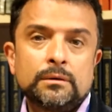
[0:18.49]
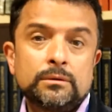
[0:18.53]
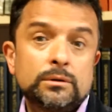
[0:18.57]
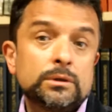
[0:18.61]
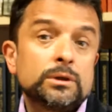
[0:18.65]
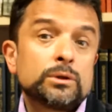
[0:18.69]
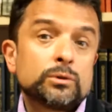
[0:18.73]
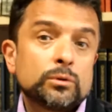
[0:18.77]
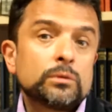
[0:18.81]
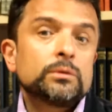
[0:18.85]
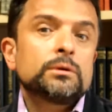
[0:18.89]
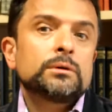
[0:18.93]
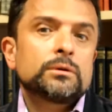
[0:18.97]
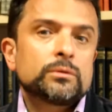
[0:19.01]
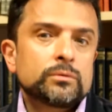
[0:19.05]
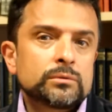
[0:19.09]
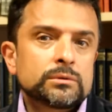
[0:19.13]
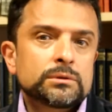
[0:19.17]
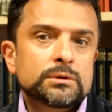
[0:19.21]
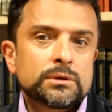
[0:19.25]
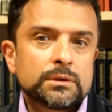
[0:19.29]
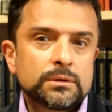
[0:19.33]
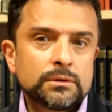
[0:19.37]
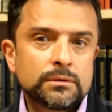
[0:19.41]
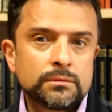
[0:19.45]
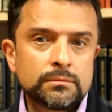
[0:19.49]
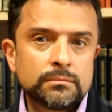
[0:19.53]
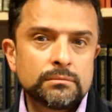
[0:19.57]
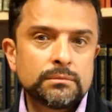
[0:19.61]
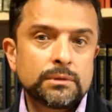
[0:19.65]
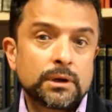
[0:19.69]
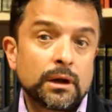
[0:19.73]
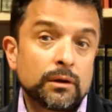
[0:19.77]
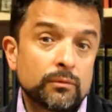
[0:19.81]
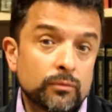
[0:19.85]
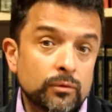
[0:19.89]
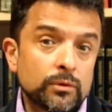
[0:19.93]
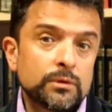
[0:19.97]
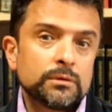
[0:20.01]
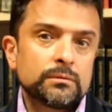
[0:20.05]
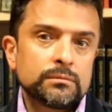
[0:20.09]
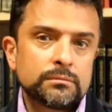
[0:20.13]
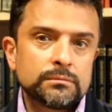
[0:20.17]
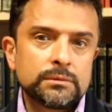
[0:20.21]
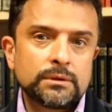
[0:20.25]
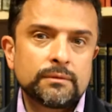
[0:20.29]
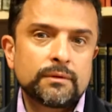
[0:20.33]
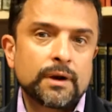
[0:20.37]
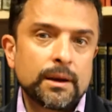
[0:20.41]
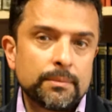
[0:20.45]
но не только русской, мировой,
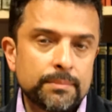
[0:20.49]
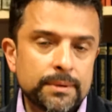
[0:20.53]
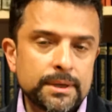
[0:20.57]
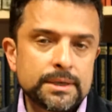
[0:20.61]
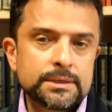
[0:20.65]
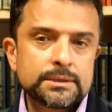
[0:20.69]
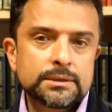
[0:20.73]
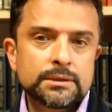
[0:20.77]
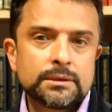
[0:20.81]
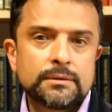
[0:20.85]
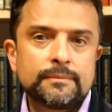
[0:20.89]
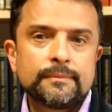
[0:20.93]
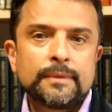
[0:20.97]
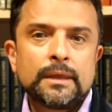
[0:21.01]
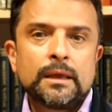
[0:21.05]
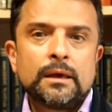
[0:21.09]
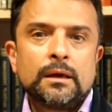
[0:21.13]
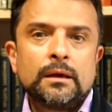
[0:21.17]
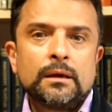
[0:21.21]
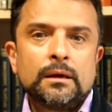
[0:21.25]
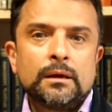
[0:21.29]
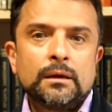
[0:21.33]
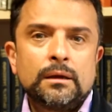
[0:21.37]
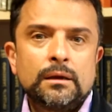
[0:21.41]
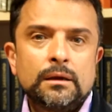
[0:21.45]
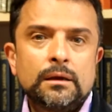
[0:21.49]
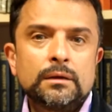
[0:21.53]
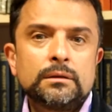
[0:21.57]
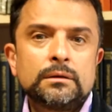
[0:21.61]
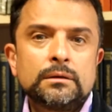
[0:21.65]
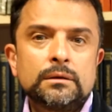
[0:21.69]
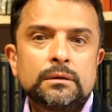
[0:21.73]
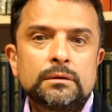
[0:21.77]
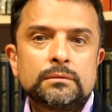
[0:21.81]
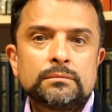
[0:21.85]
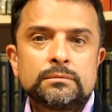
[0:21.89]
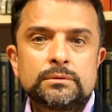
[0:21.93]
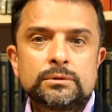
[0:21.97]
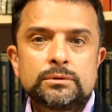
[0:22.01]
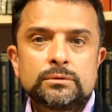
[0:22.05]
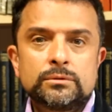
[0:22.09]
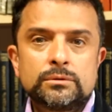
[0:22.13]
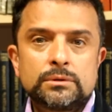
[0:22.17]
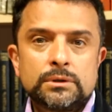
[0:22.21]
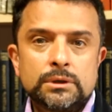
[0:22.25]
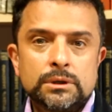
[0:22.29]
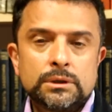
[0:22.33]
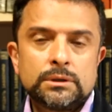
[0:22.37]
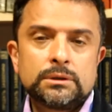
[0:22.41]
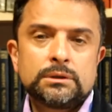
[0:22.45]
европейской, это
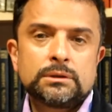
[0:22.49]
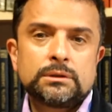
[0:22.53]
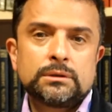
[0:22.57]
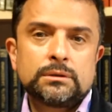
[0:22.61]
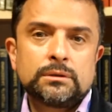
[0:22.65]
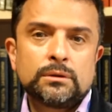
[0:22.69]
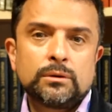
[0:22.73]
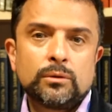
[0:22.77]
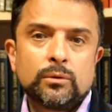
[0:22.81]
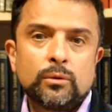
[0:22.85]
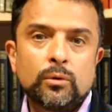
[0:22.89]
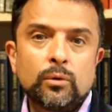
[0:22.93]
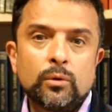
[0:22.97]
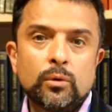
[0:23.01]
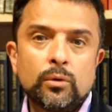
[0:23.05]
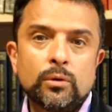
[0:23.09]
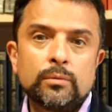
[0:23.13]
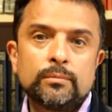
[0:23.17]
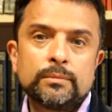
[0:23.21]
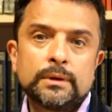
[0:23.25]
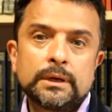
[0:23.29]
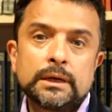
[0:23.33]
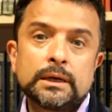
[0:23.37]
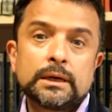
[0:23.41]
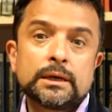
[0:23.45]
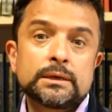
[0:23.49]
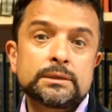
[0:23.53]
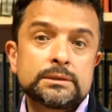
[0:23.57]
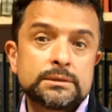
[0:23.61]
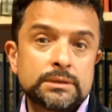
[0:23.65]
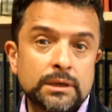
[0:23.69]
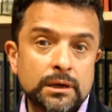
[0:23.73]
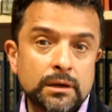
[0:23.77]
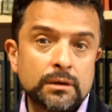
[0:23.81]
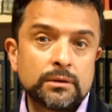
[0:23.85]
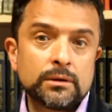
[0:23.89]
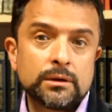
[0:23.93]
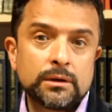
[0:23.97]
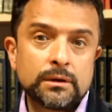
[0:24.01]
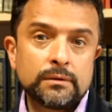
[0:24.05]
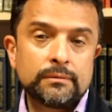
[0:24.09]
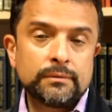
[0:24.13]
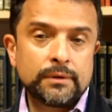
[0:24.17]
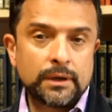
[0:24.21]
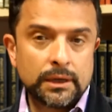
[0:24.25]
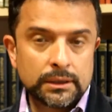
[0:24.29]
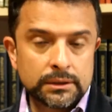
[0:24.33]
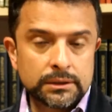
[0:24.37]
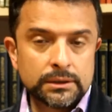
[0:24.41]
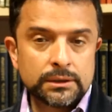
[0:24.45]
сюжет о расстрелах
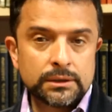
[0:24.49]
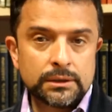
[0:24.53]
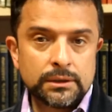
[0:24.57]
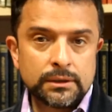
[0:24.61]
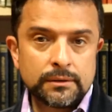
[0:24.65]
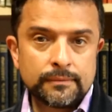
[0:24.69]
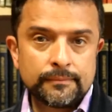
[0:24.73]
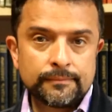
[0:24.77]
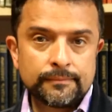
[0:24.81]
Катыни.